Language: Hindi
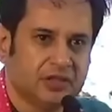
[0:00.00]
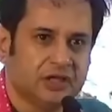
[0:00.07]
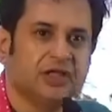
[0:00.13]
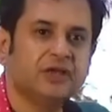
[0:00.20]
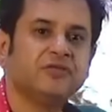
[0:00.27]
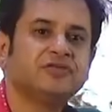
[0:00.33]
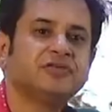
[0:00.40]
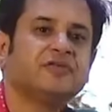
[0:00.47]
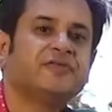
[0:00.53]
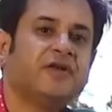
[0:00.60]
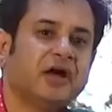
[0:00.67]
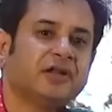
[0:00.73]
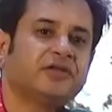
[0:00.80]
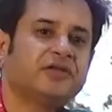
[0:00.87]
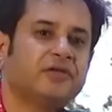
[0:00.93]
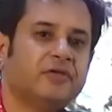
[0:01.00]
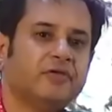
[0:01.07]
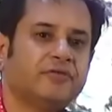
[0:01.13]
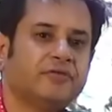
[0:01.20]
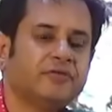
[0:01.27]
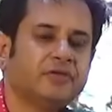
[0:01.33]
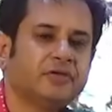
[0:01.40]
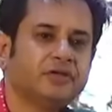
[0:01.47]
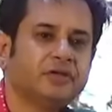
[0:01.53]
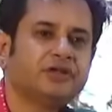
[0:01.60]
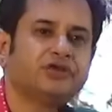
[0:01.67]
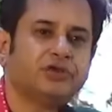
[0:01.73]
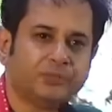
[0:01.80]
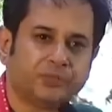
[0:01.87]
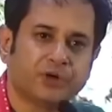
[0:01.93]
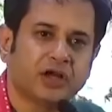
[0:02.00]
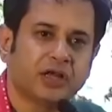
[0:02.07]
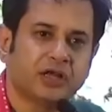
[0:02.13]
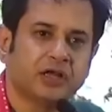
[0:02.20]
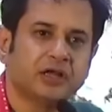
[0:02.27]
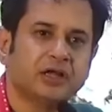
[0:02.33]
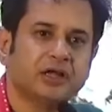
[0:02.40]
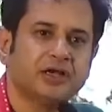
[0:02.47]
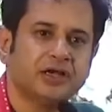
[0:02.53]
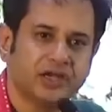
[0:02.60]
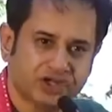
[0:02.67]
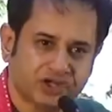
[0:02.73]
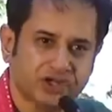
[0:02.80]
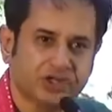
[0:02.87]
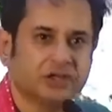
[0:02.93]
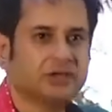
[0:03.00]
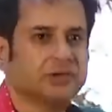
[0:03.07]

ही वॉज द फादर ऑफ द त्रिपुरा नेशन